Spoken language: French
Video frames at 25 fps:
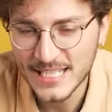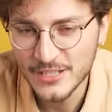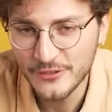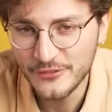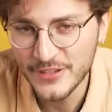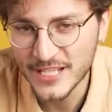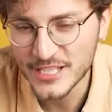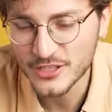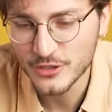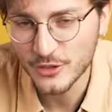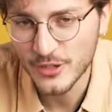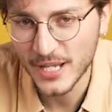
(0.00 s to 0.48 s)
il
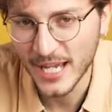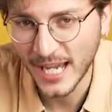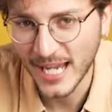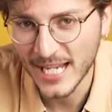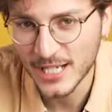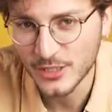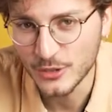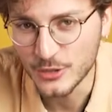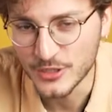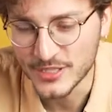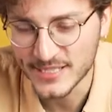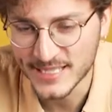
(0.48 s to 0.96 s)
fixe les
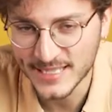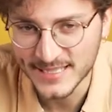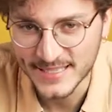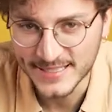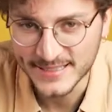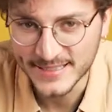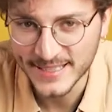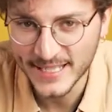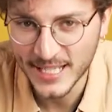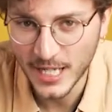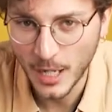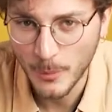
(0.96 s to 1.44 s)
règles
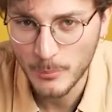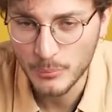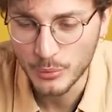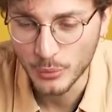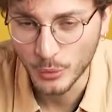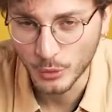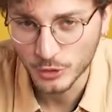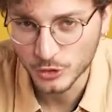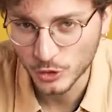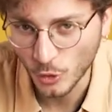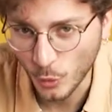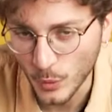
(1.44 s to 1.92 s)
sanitaires
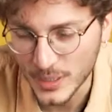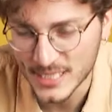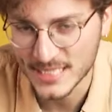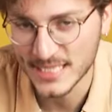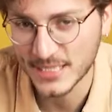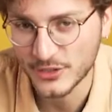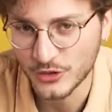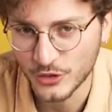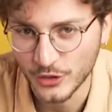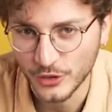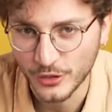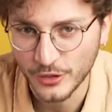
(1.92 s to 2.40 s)
pour trois
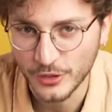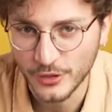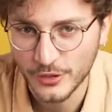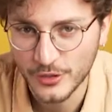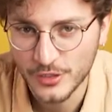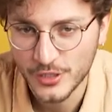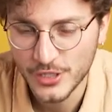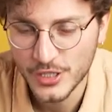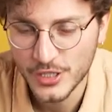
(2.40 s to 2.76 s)
secteurs.